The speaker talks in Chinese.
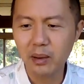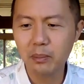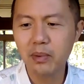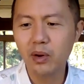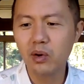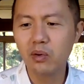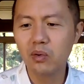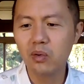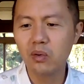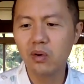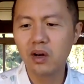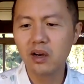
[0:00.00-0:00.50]

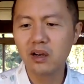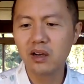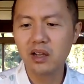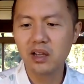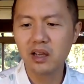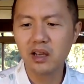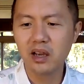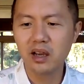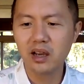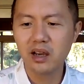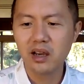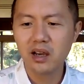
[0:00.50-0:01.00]
曝光
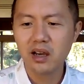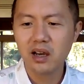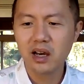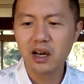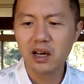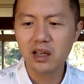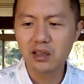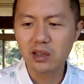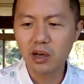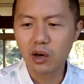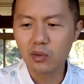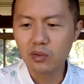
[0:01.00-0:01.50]
力
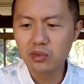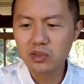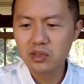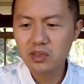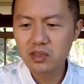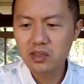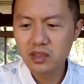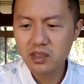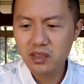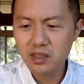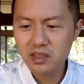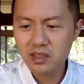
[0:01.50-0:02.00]
啊，投
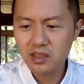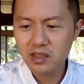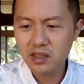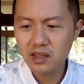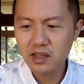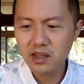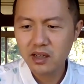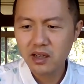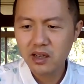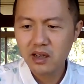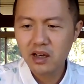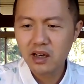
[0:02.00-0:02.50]
资一
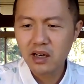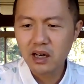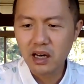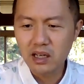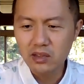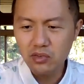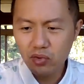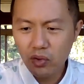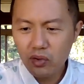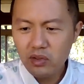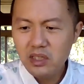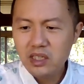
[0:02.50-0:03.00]
些啊
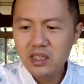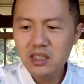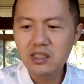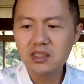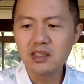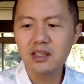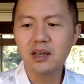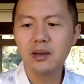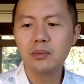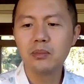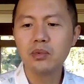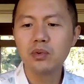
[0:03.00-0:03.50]
综艺
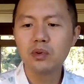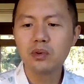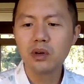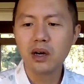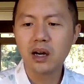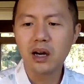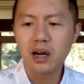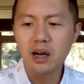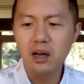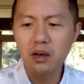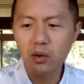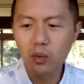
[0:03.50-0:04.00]
节目
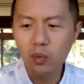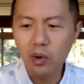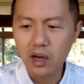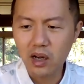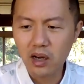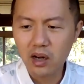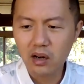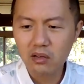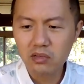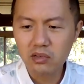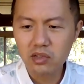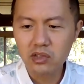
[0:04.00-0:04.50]
啊，广
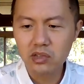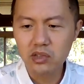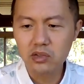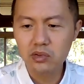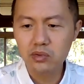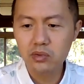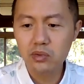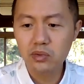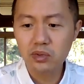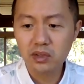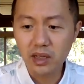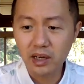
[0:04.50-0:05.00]
告植
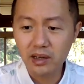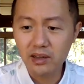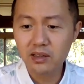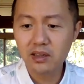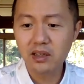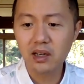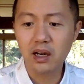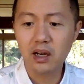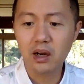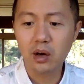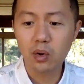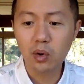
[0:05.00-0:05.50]
入等
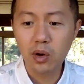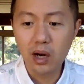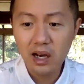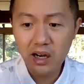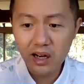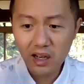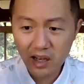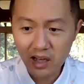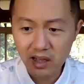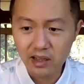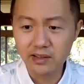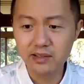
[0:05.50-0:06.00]
等，花
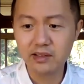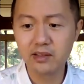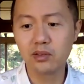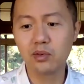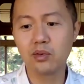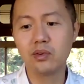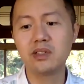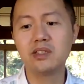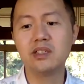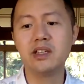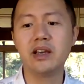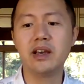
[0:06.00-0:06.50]
了很
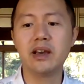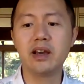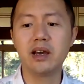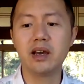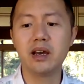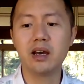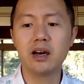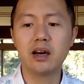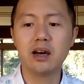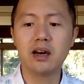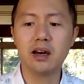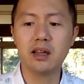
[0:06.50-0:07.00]
多钱
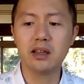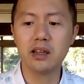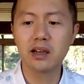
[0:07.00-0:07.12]
啊。